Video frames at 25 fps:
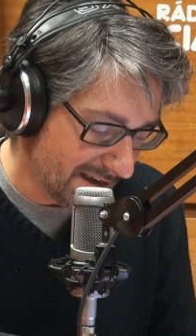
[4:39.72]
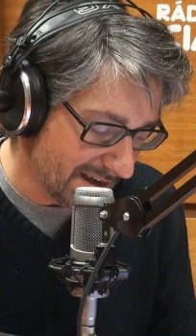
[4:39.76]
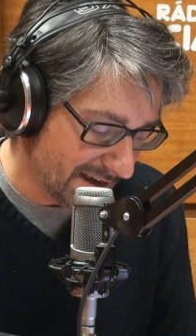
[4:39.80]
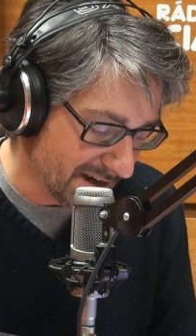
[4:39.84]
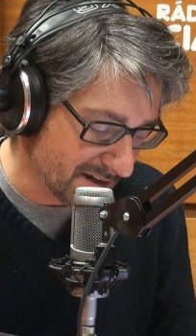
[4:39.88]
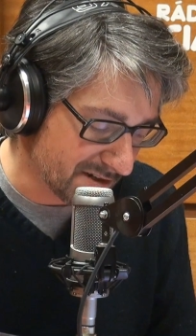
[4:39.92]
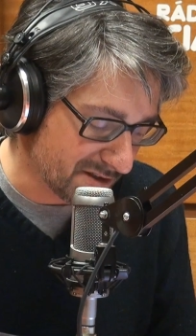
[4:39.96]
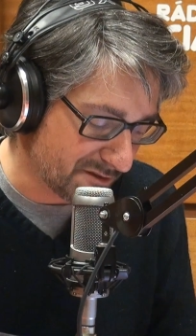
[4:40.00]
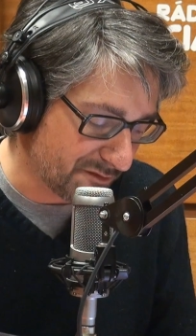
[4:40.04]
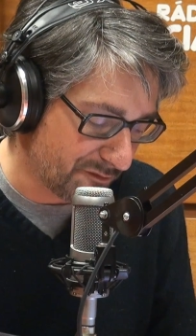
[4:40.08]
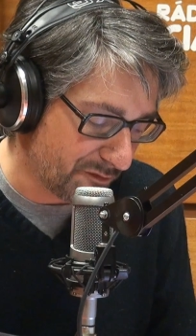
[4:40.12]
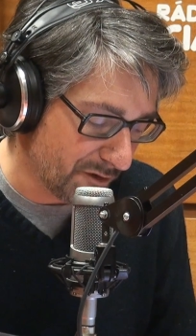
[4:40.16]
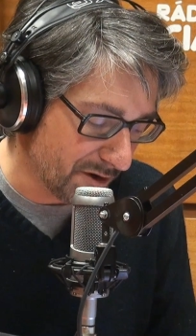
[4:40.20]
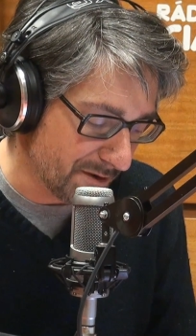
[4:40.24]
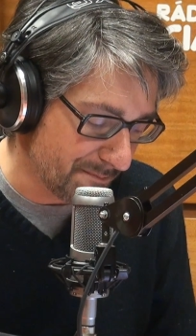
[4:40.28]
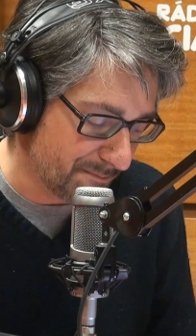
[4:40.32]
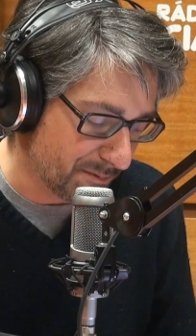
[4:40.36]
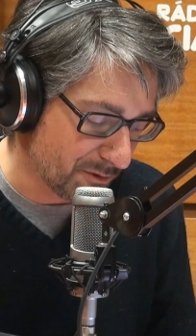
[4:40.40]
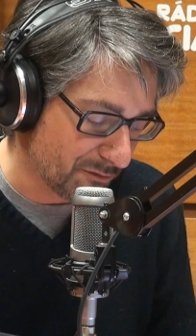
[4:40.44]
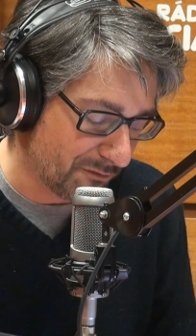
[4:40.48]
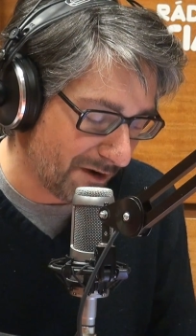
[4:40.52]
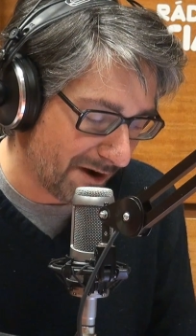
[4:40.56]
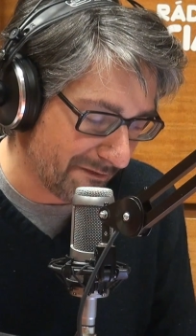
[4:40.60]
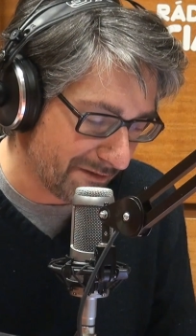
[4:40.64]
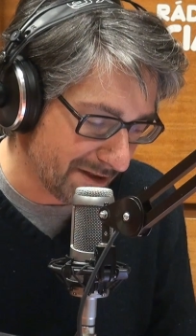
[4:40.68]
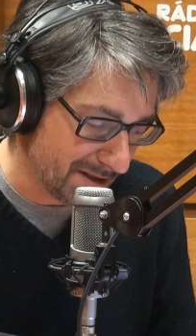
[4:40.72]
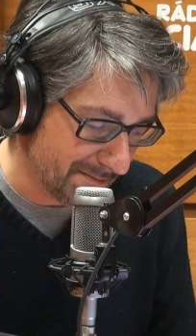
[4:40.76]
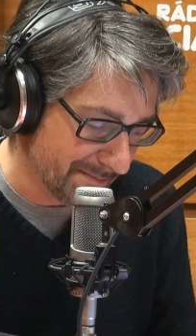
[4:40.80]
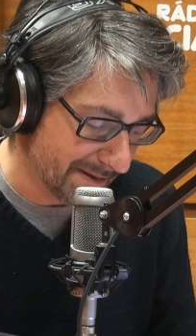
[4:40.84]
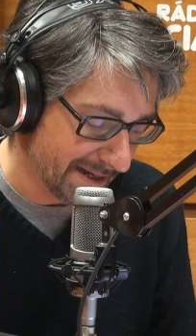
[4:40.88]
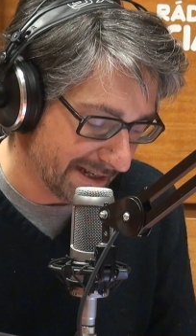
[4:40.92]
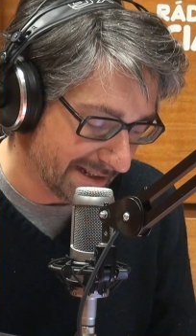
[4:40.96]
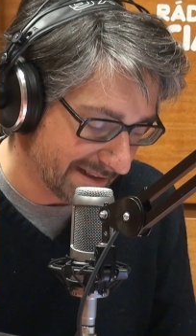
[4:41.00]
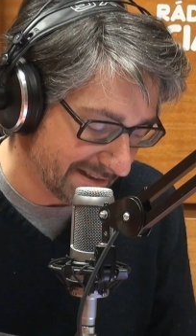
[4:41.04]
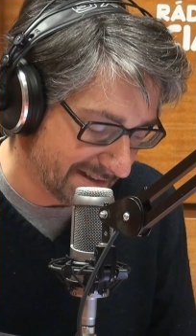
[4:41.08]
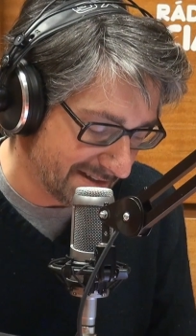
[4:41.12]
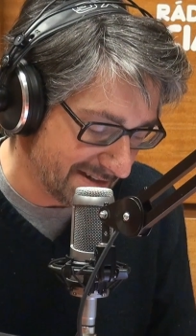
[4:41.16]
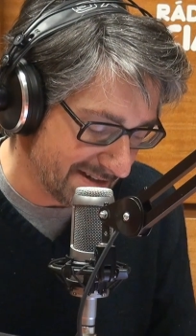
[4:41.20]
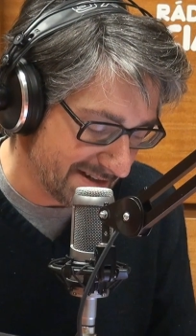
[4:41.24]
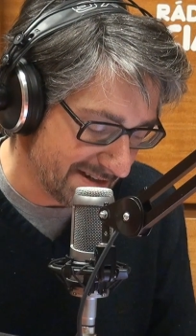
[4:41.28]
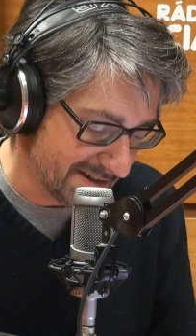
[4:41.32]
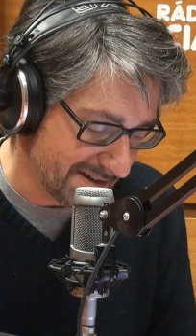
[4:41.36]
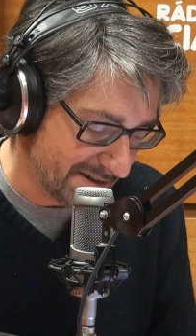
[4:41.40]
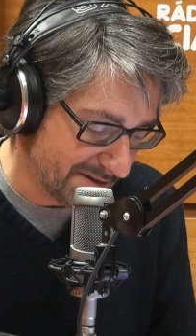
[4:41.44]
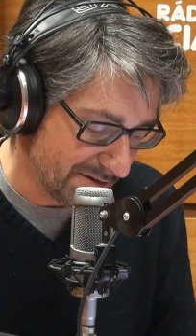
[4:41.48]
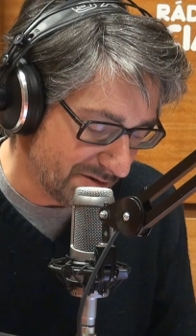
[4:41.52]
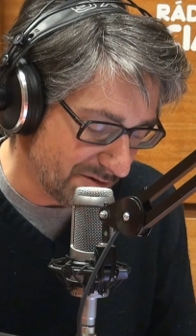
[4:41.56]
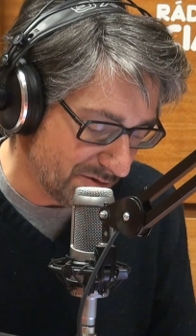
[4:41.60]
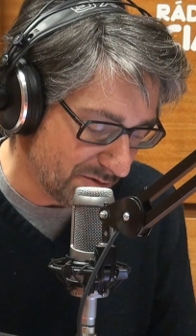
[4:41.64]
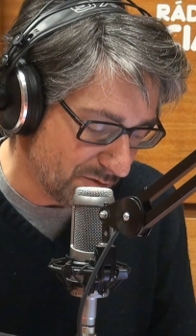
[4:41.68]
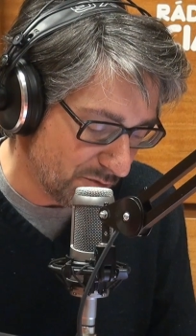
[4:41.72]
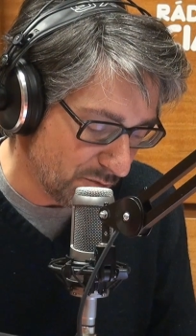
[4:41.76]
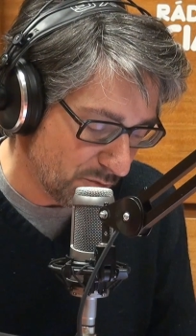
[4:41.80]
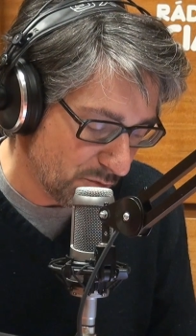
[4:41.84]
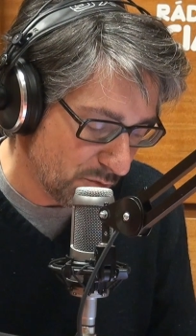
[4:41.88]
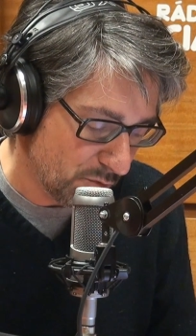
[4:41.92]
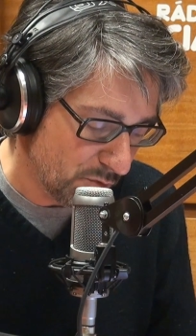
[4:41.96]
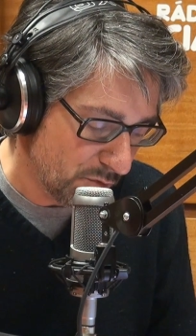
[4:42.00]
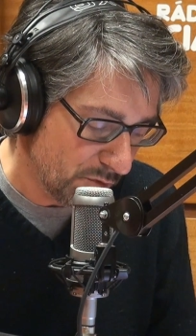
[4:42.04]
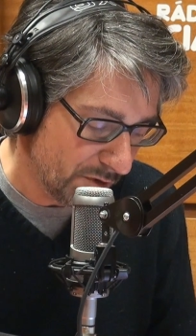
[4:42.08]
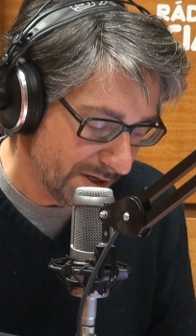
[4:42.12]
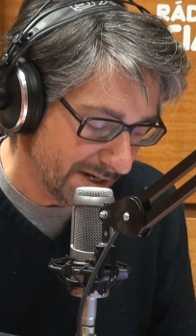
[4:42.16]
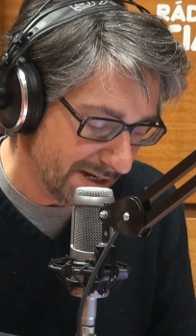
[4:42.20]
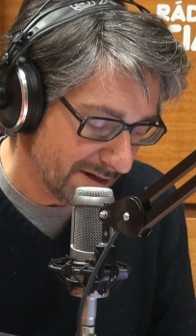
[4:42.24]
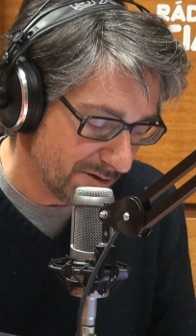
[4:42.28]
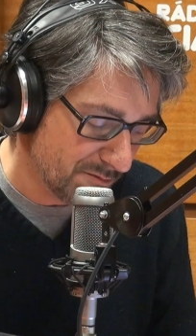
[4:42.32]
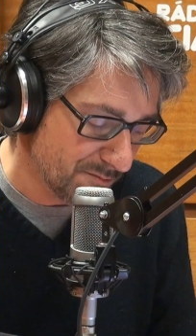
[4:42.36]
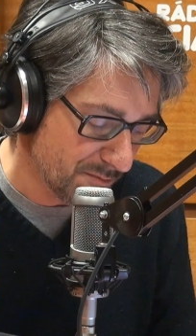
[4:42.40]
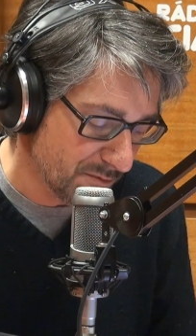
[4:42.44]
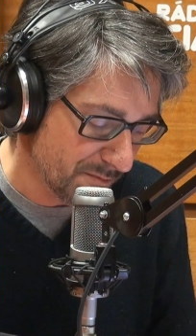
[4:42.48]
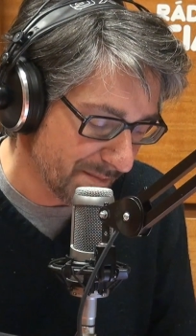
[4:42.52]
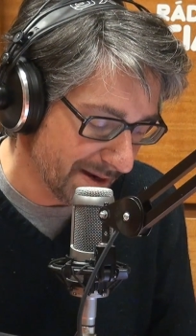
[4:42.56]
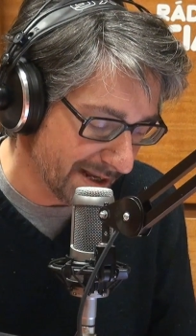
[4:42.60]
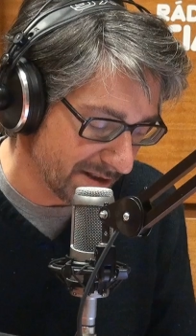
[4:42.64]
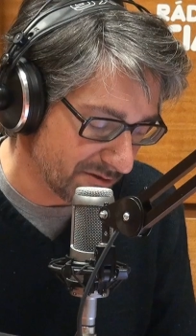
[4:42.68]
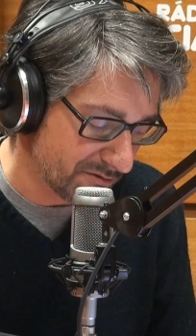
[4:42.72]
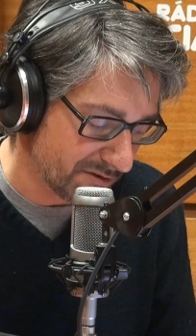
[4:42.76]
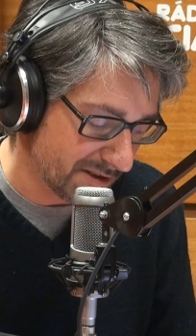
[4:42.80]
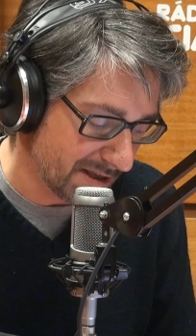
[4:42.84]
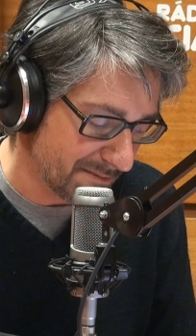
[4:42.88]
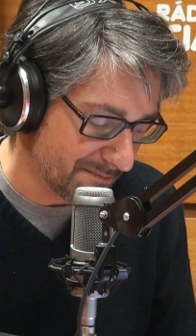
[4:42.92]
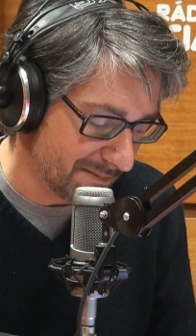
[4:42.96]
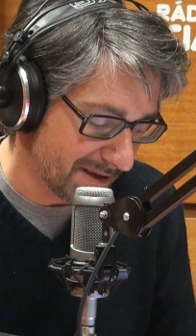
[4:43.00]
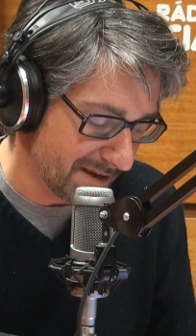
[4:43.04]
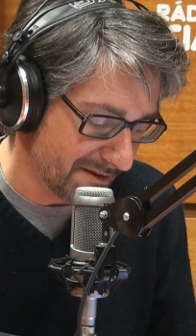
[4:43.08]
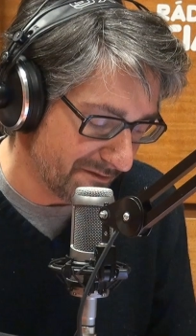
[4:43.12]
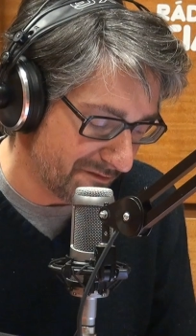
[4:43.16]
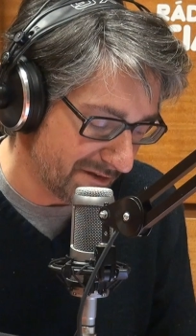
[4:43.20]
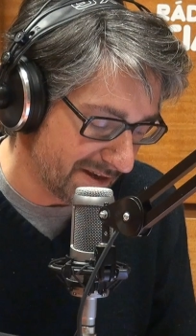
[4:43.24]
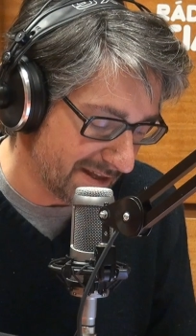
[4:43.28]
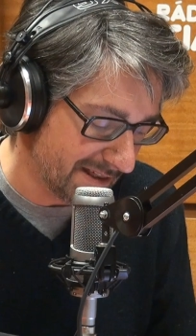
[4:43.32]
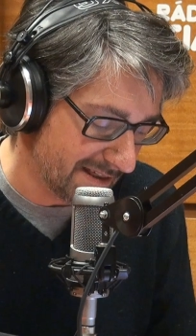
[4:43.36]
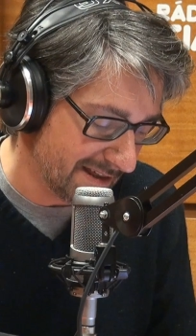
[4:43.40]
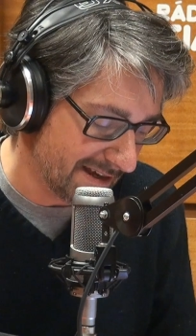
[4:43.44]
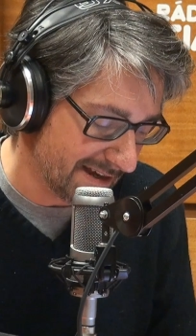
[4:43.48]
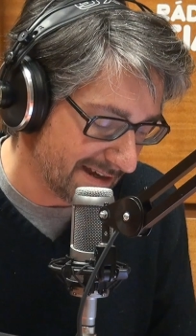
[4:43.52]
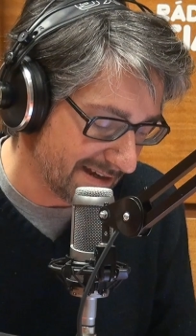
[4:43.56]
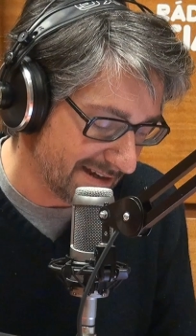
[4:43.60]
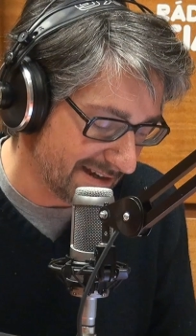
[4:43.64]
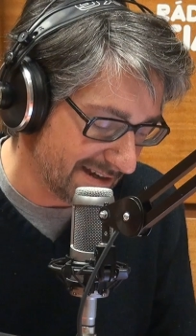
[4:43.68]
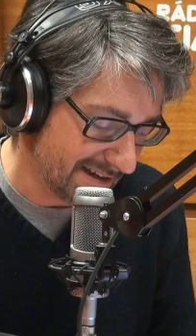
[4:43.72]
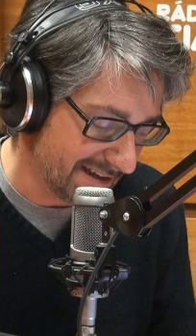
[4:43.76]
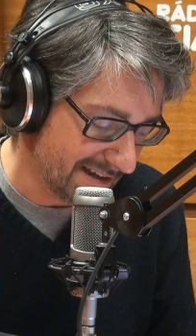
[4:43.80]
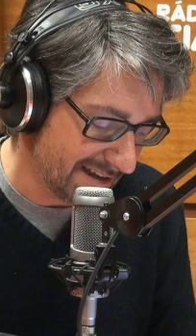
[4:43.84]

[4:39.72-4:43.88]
este foi provavelmente o único momento da minha vida